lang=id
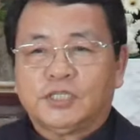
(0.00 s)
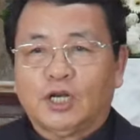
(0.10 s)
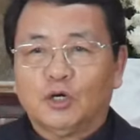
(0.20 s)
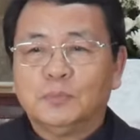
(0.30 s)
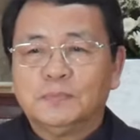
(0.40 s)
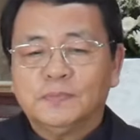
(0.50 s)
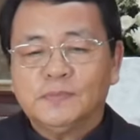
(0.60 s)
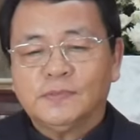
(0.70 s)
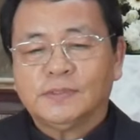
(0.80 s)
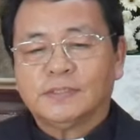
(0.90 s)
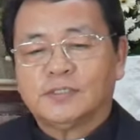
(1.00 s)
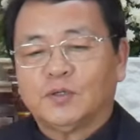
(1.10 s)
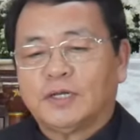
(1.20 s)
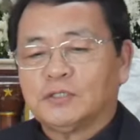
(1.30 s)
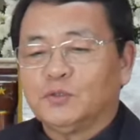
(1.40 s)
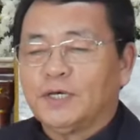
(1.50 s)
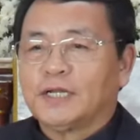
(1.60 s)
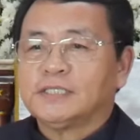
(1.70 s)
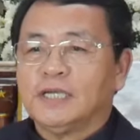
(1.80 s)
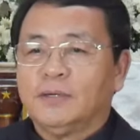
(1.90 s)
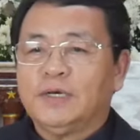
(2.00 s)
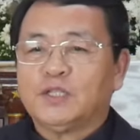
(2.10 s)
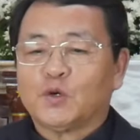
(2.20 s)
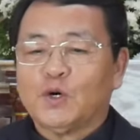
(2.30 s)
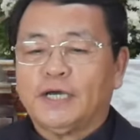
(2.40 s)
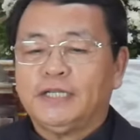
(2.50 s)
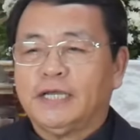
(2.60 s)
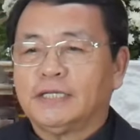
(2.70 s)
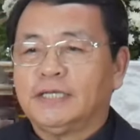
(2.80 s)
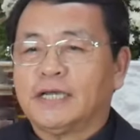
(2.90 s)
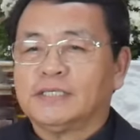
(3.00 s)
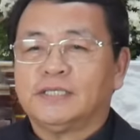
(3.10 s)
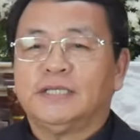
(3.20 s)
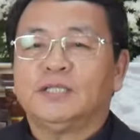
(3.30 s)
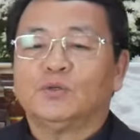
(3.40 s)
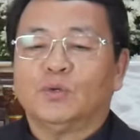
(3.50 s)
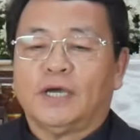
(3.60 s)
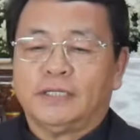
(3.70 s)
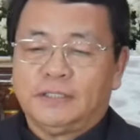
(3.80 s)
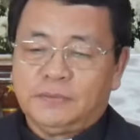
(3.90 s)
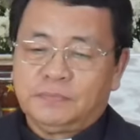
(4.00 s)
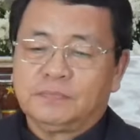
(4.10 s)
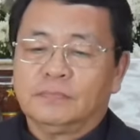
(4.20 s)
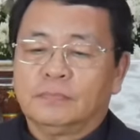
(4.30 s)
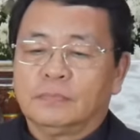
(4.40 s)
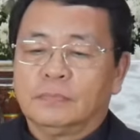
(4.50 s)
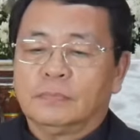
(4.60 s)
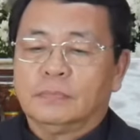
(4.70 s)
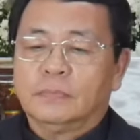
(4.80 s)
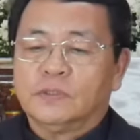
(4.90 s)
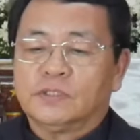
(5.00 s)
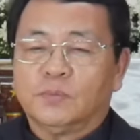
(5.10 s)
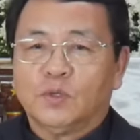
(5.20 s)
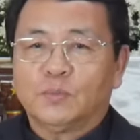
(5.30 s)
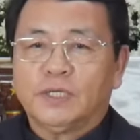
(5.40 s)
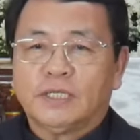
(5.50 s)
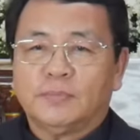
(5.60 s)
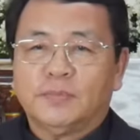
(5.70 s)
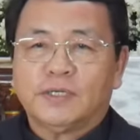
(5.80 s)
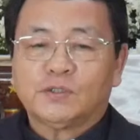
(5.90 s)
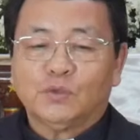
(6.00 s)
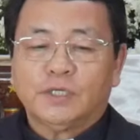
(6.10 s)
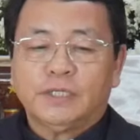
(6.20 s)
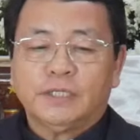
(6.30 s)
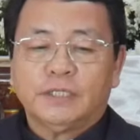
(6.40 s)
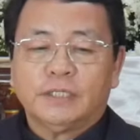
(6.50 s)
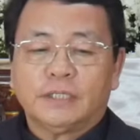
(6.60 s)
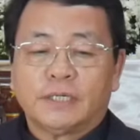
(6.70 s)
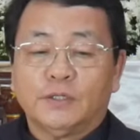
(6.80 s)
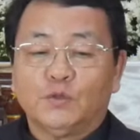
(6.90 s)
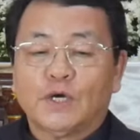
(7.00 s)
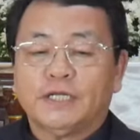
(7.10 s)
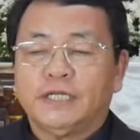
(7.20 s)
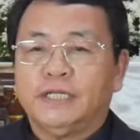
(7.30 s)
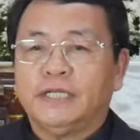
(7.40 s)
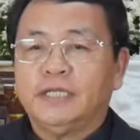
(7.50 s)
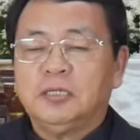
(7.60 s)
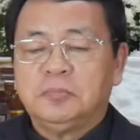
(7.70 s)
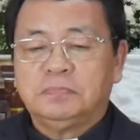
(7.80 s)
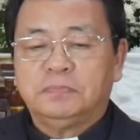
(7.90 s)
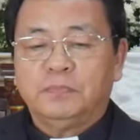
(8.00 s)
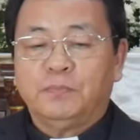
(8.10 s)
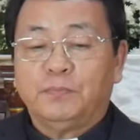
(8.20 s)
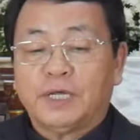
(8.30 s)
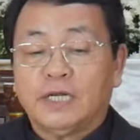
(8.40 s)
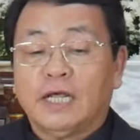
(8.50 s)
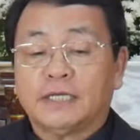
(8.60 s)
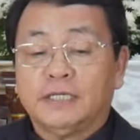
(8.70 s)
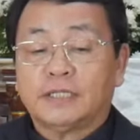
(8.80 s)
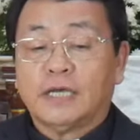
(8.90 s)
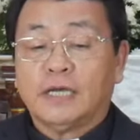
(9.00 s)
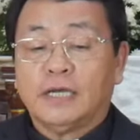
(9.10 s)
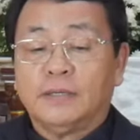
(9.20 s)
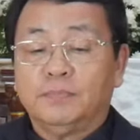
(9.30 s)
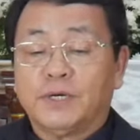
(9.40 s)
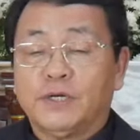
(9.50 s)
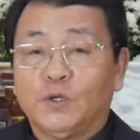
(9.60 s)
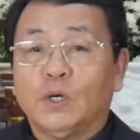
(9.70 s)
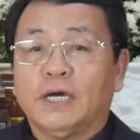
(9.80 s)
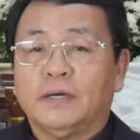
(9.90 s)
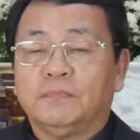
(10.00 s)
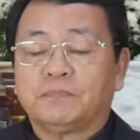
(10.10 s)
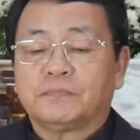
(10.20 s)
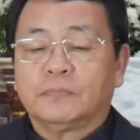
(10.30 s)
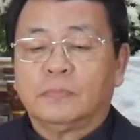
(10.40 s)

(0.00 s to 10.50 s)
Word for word: Shalom, saudara-saudara sahabat rohani yang dikasihi Tuhan. Sebelum kita memasuki renungan ini, marilah kita berdoa.